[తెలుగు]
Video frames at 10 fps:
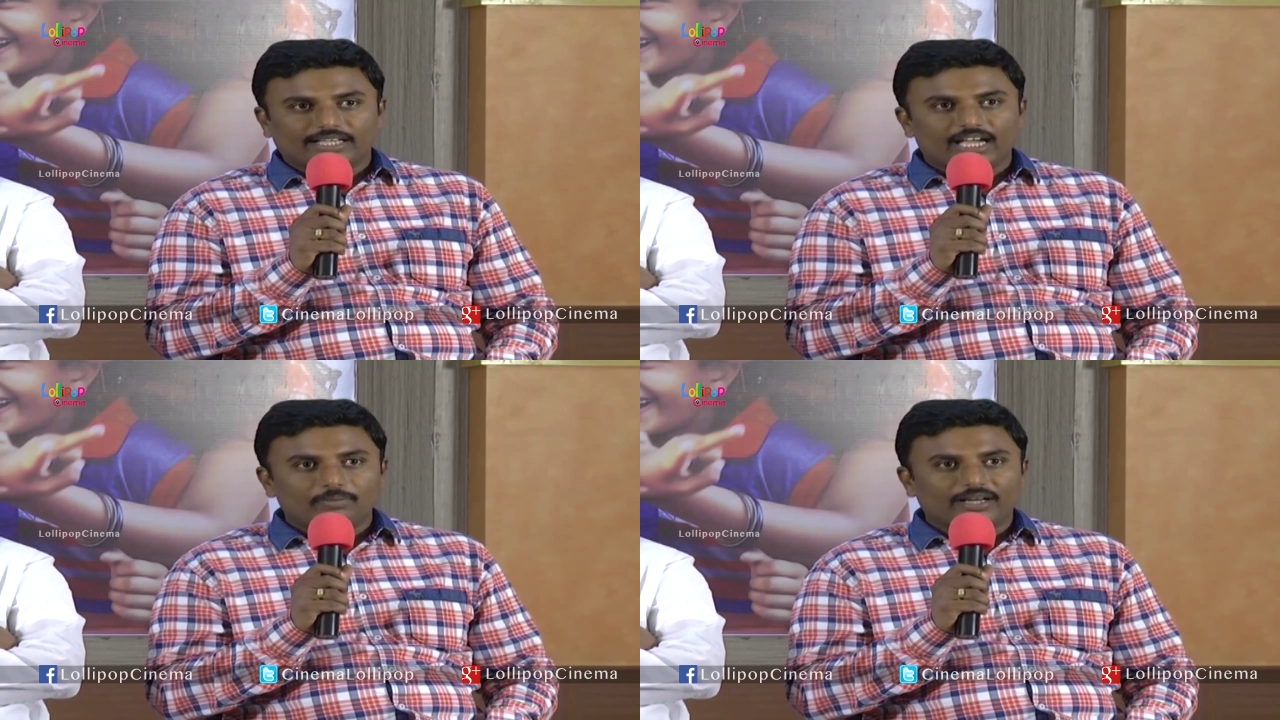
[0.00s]

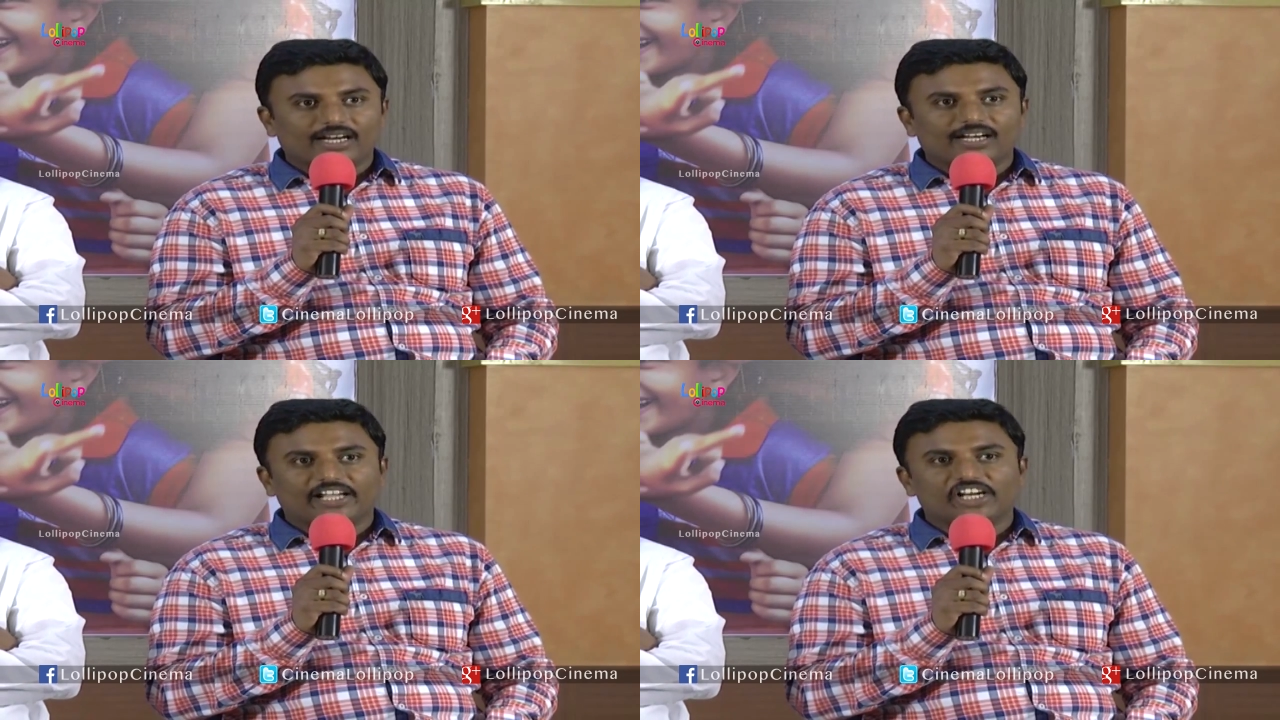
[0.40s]
సాయి
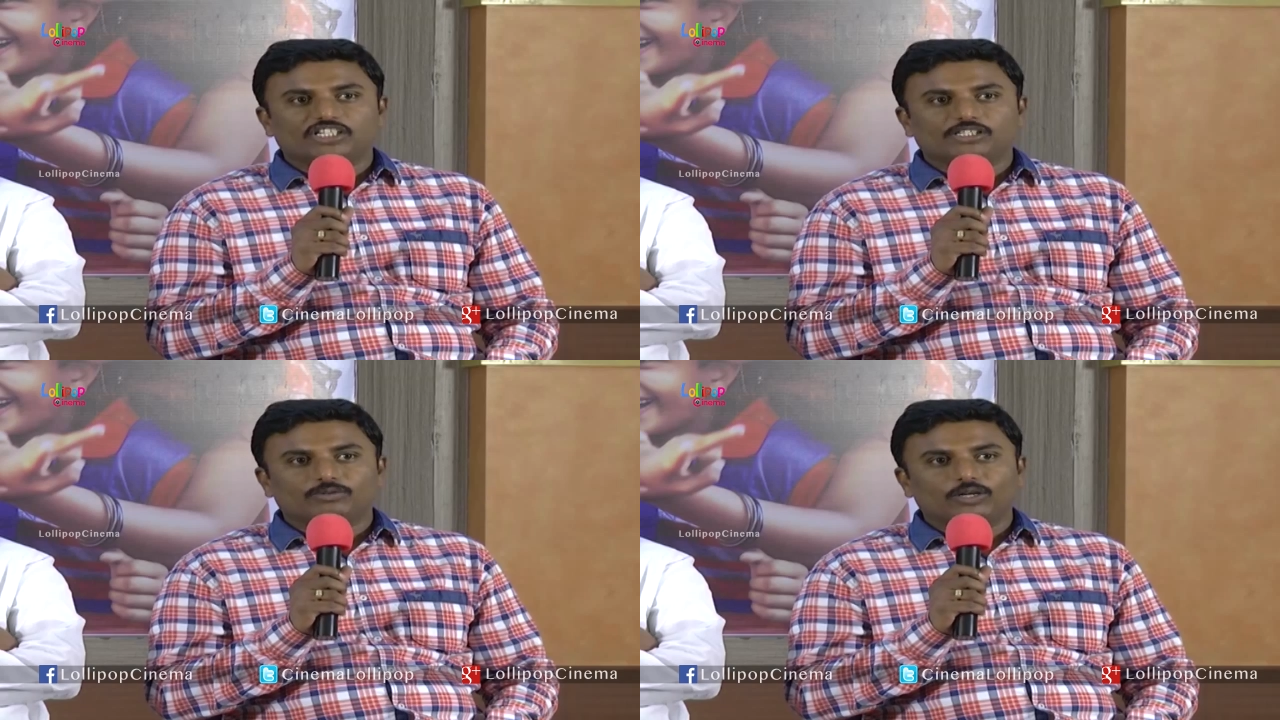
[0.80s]
మణికంఠ
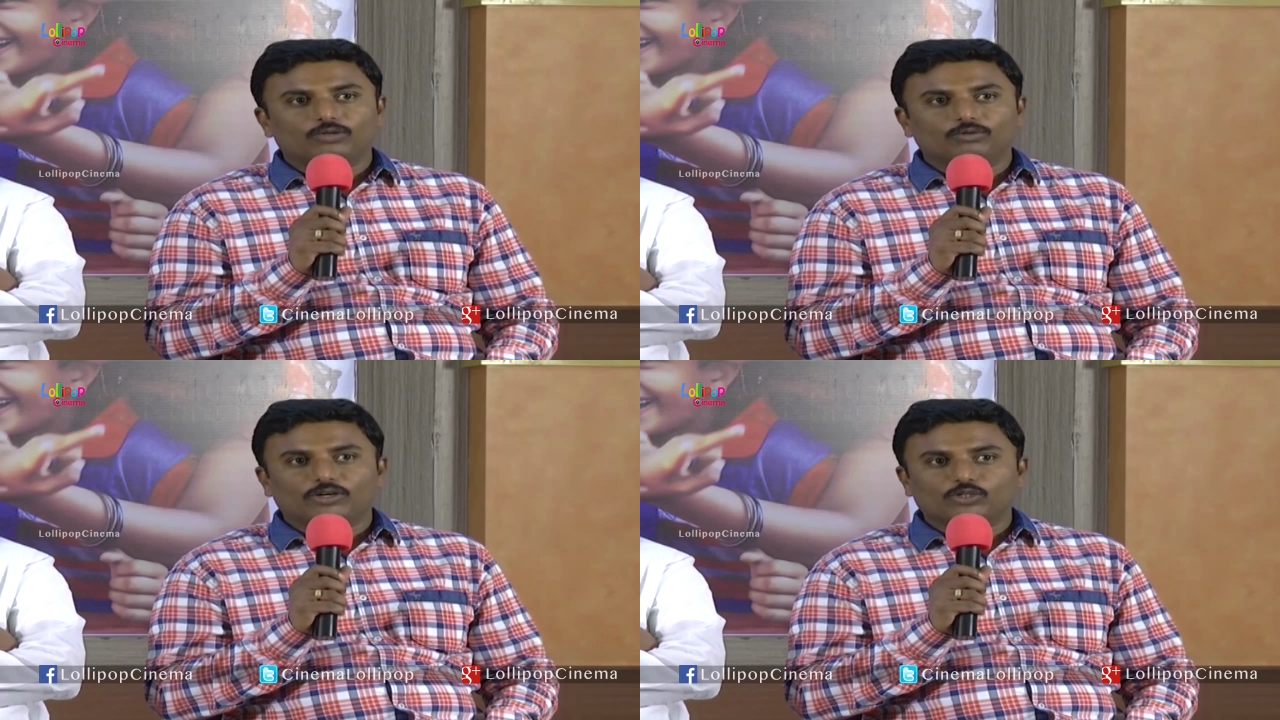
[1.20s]
క్రియేషన్స్
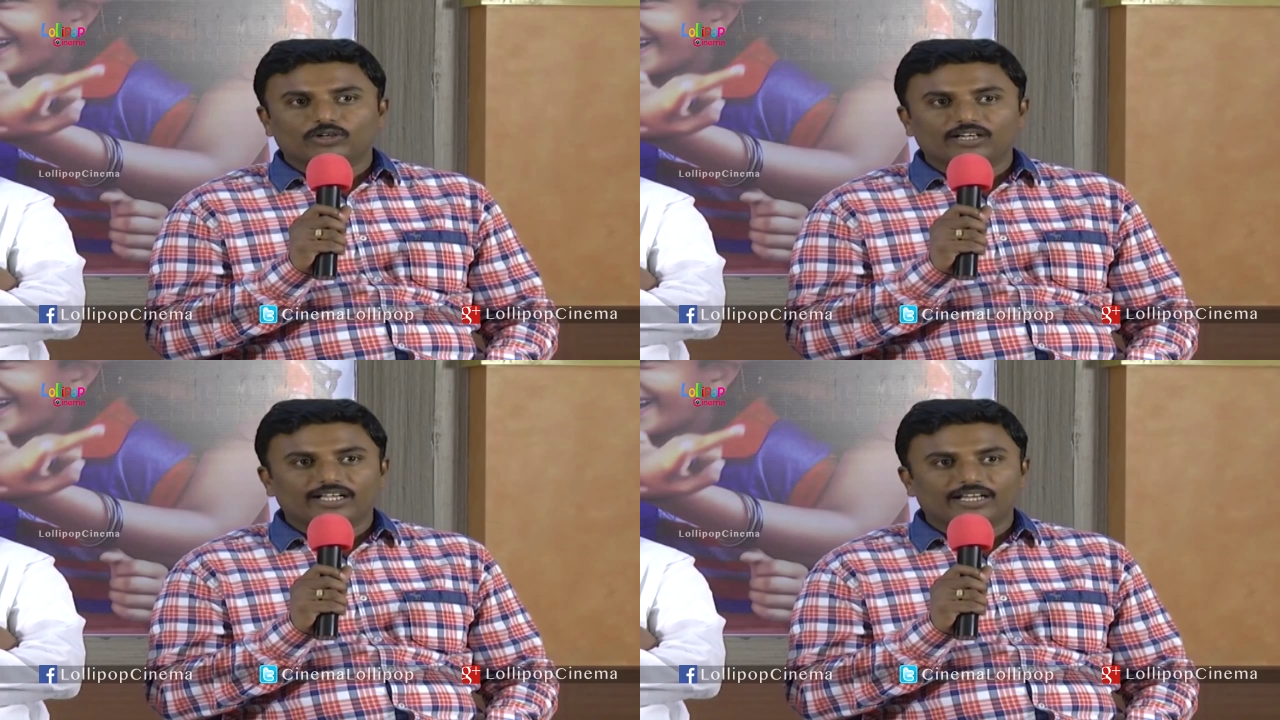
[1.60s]
వాళ్ళు
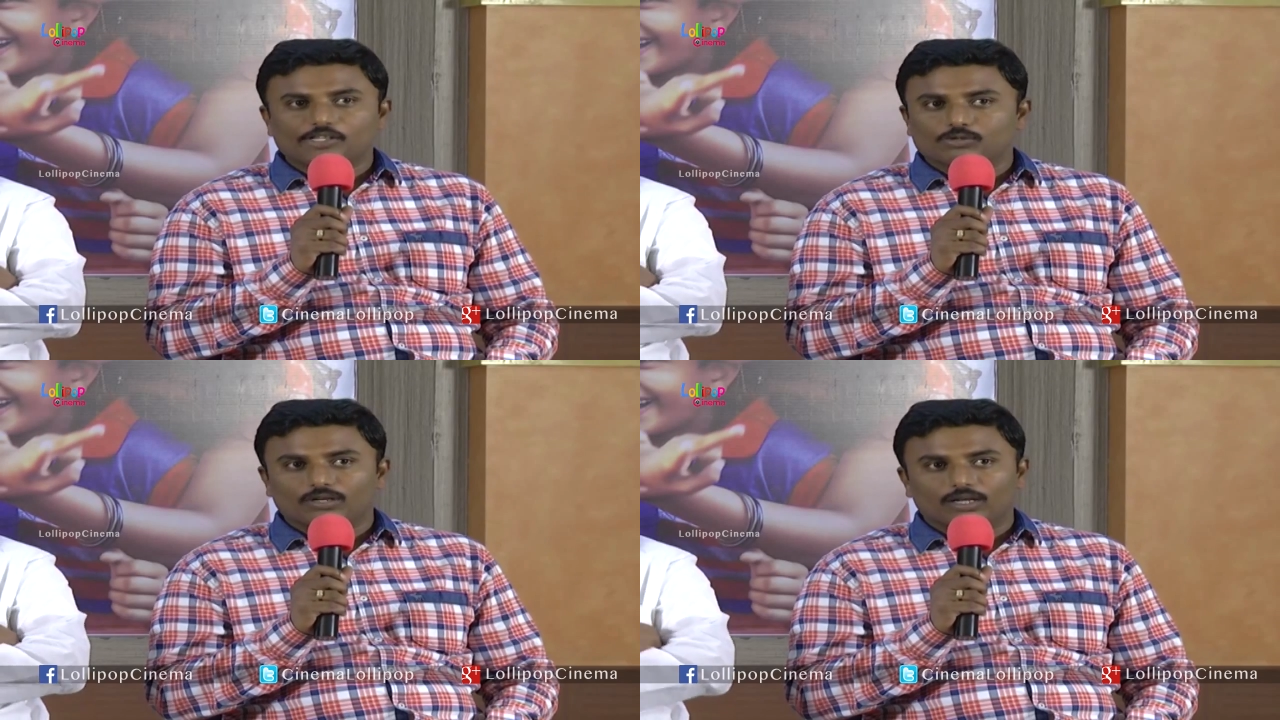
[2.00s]
మధుసూర్ రెడ్డి
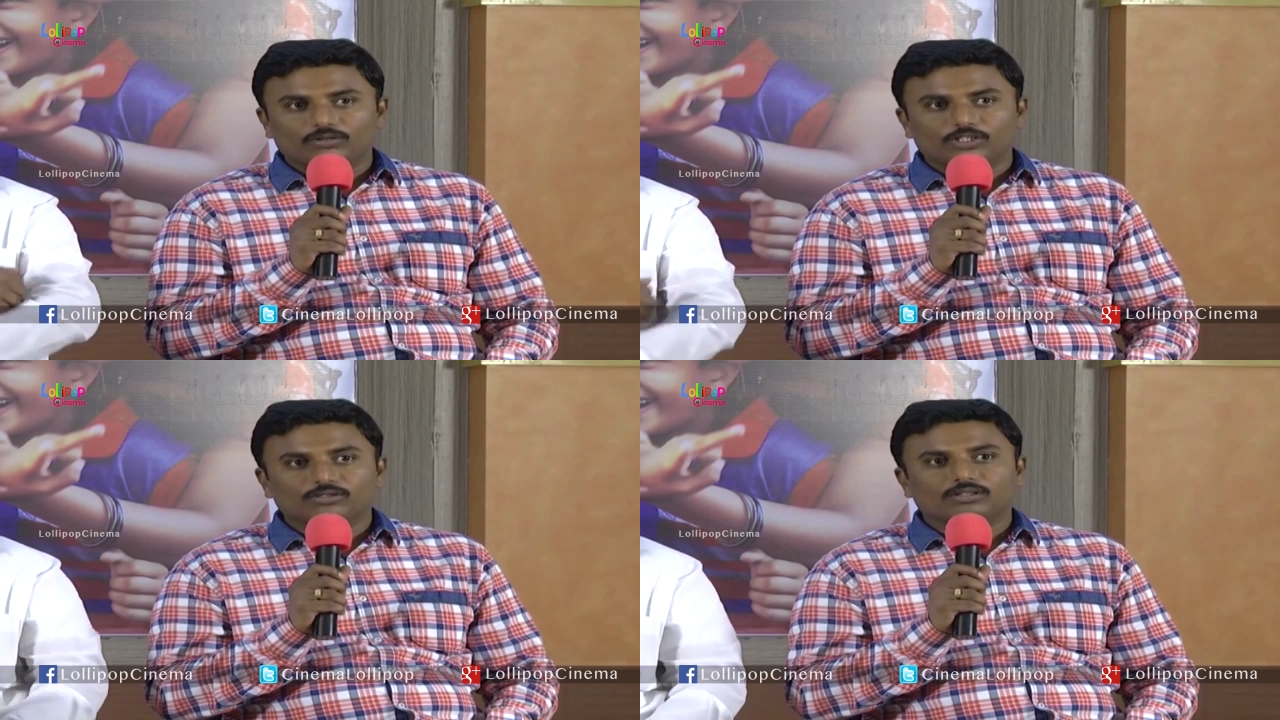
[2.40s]
గారు
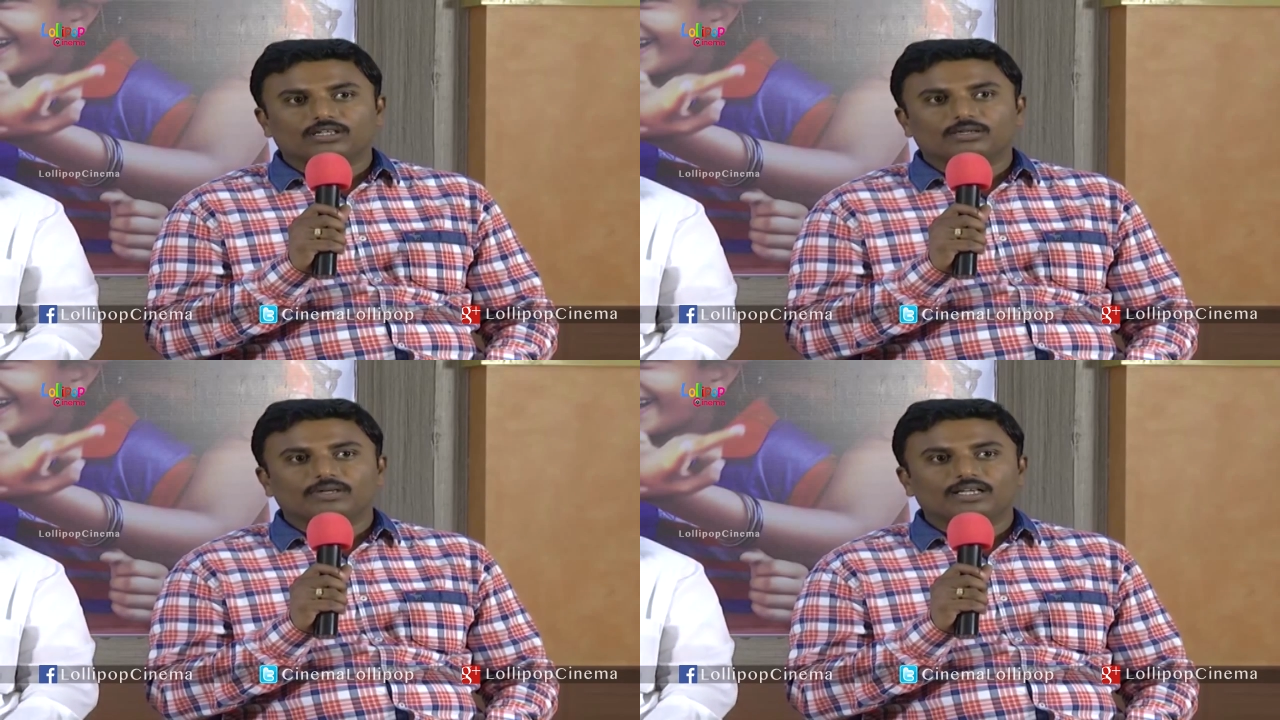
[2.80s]
తీసుకున్నారు
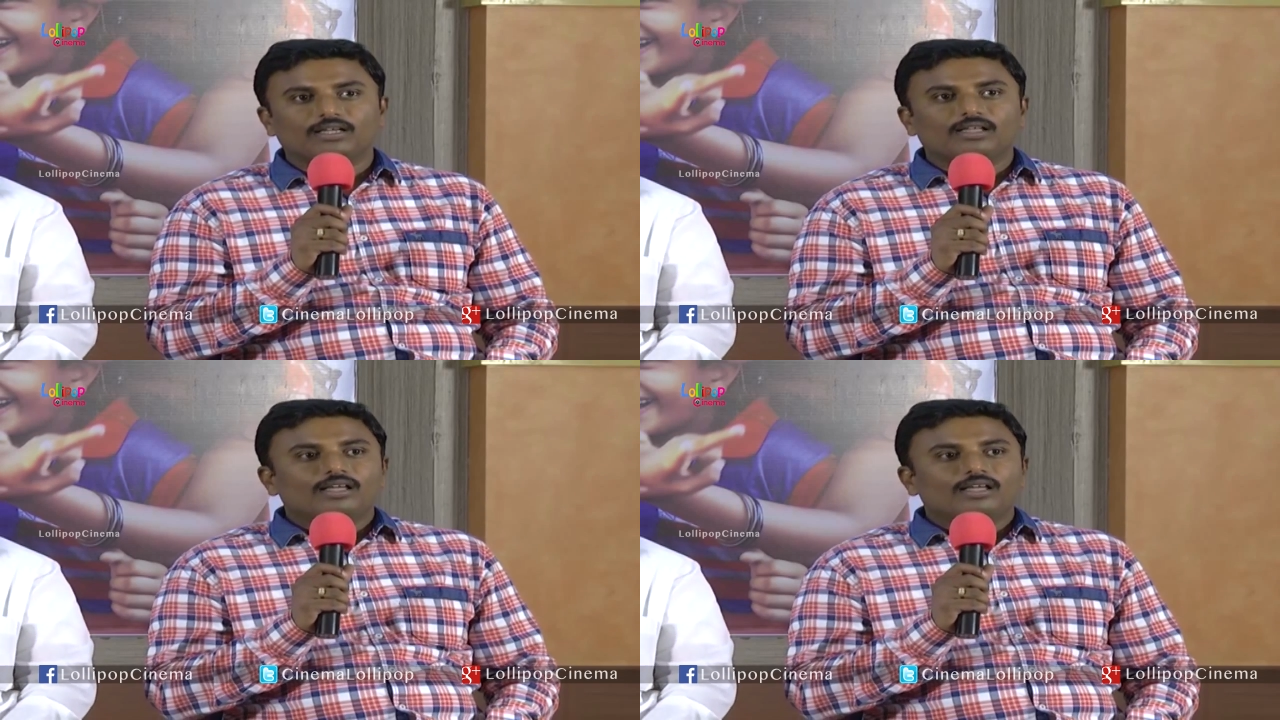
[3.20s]
తీసుకున్నప్పుడే